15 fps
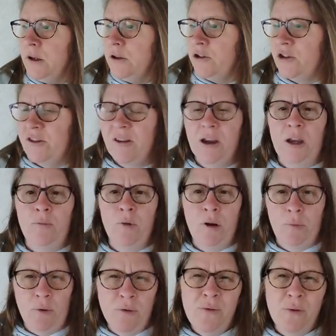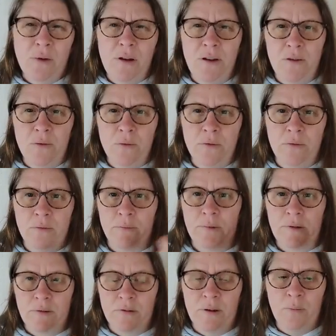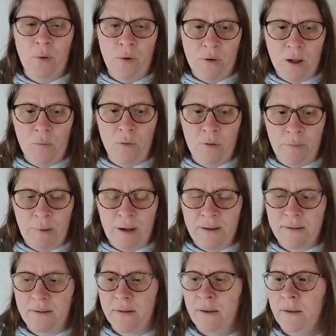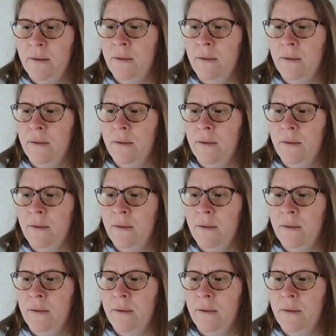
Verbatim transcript: j'essaierai de me les prendre sur liseuse parce que ça me prendra moins de place.